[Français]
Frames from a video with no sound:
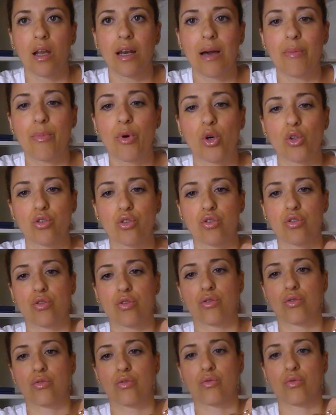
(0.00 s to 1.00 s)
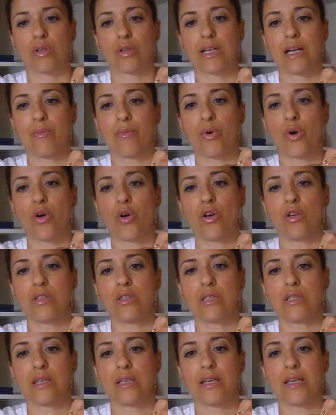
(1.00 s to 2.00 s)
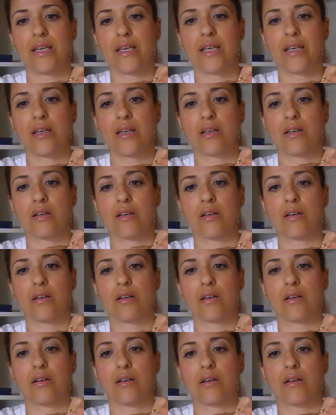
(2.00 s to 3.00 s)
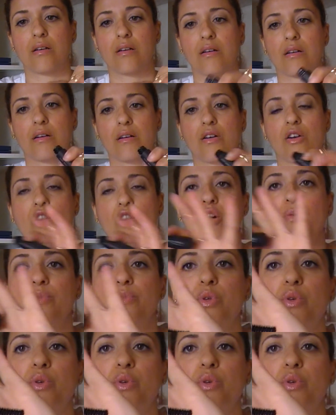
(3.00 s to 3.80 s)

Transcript: la brosse. Donc, la brosse est comme